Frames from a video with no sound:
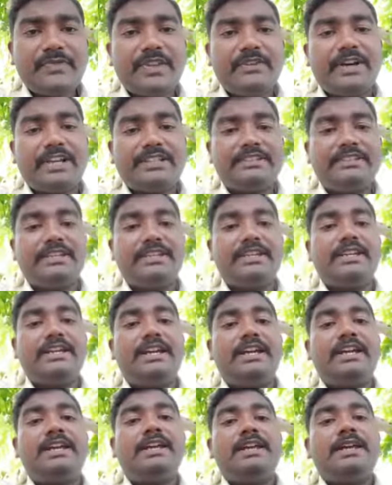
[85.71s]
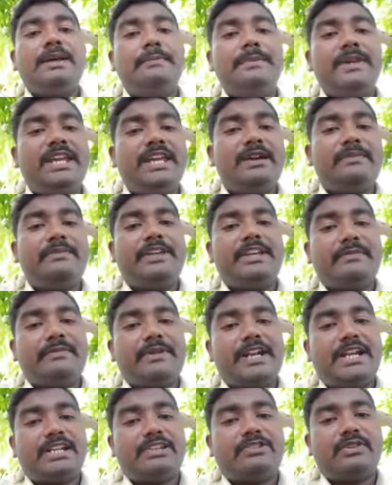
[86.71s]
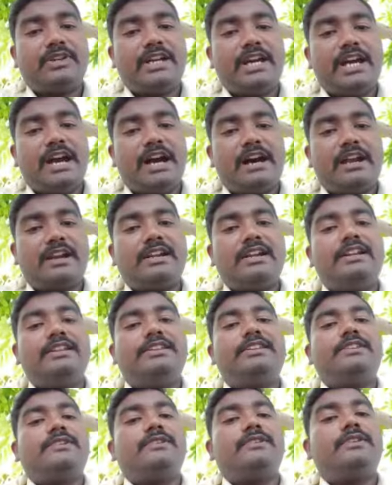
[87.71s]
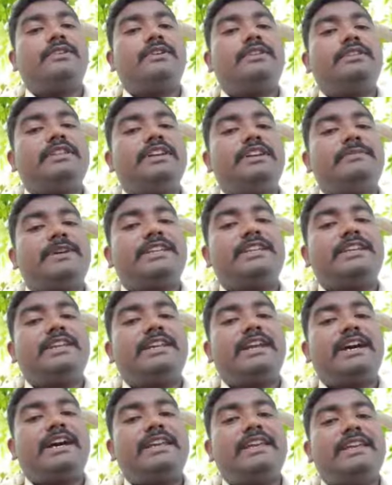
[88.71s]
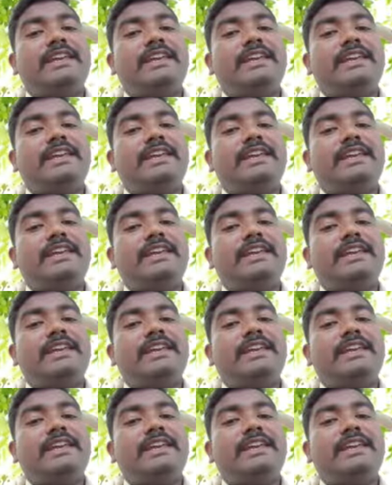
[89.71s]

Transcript: ஃபஸ்ட்டு பி அப்படிங்கிற மேட்ரிக்ஸோட ஆர்டரை எழுதிடணும் தென் பார்த்தீங்கன்னா